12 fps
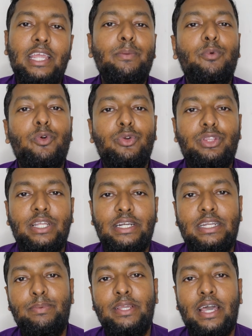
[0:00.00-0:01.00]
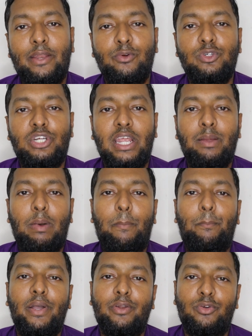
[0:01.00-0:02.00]
এই মুহূর্তে ডিবি হারুন সাহেব
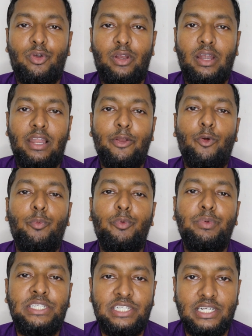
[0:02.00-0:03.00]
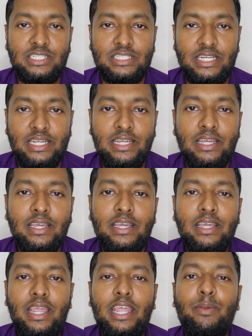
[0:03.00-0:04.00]
আপ্যায়ন করালেন অপু বিশ্বাসকে
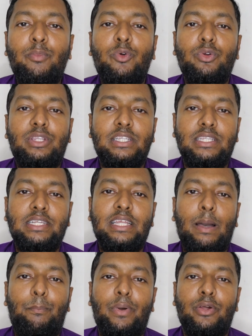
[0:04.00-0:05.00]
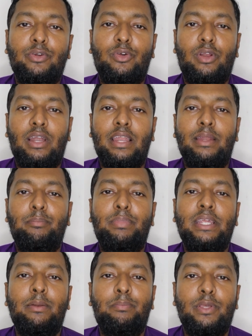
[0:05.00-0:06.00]
এই মুহূর্তে তিনি আপ্যায়ন করালেন
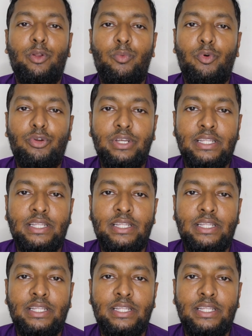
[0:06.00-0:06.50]
বিএনপির অমুক